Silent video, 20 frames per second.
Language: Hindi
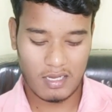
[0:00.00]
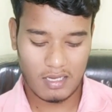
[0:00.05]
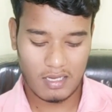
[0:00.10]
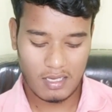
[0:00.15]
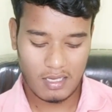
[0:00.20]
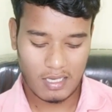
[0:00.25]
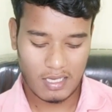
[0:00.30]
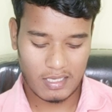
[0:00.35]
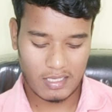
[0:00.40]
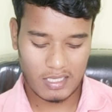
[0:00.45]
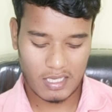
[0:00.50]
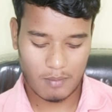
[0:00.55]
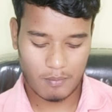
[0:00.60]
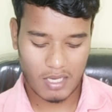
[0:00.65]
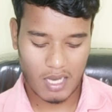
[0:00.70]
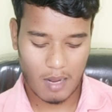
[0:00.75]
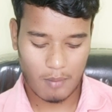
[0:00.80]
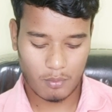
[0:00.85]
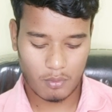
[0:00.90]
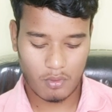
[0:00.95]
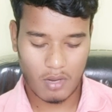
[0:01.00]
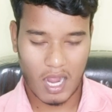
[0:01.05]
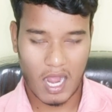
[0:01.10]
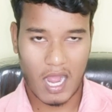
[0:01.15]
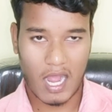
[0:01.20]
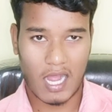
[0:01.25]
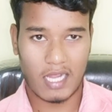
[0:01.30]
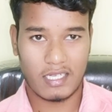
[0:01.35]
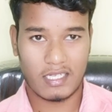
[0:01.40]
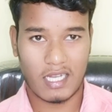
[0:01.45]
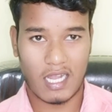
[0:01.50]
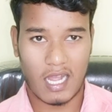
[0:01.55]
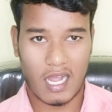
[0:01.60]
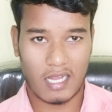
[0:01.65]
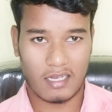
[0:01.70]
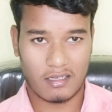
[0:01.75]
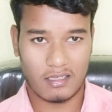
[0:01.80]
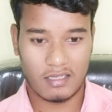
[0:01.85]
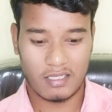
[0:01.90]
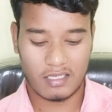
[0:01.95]
जाएगा एंड यहाँ पर आपको आई
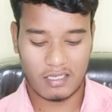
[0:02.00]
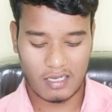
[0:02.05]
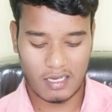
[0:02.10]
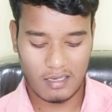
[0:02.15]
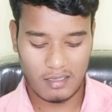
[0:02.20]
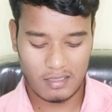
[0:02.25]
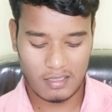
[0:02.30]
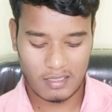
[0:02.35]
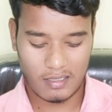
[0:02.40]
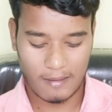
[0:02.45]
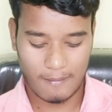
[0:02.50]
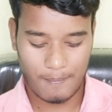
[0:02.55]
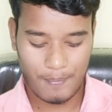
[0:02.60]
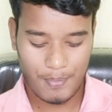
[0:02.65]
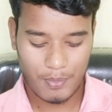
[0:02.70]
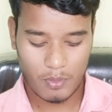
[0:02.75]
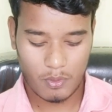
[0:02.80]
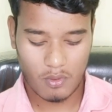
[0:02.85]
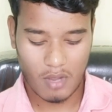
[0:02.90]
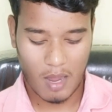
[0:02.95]
का आइकन देखेगा ठीक है